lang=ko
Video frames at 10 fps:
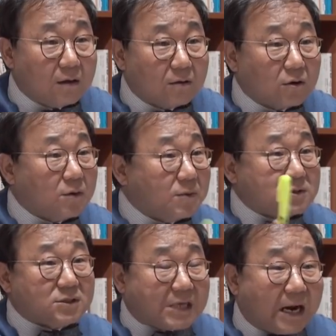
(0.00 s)

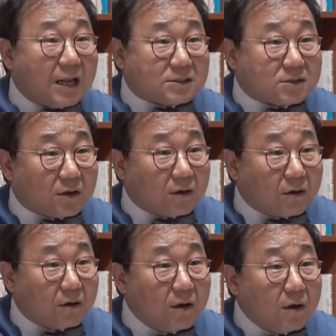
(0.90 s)
그러면서
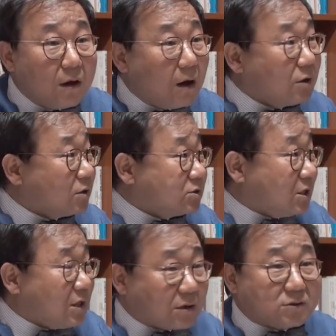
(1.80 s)
잘랐어요. 아,
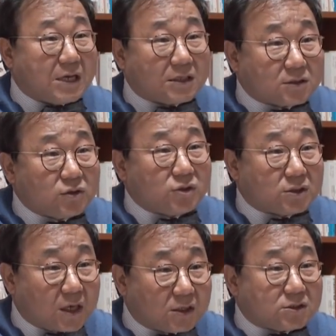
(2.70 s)
연세대학교 사정도
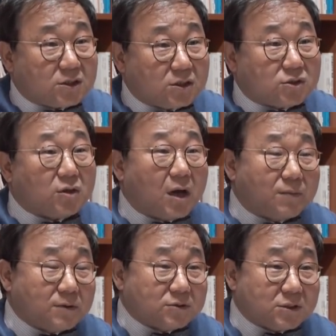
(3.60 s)
있었겠지.
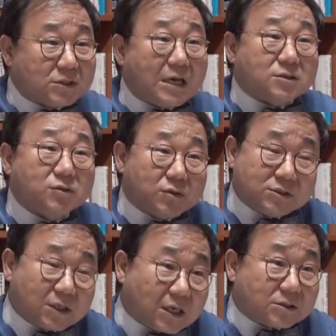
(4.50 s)
정가명 씨 사정도
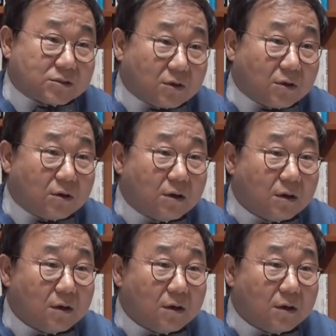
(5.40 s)
있었겠죠.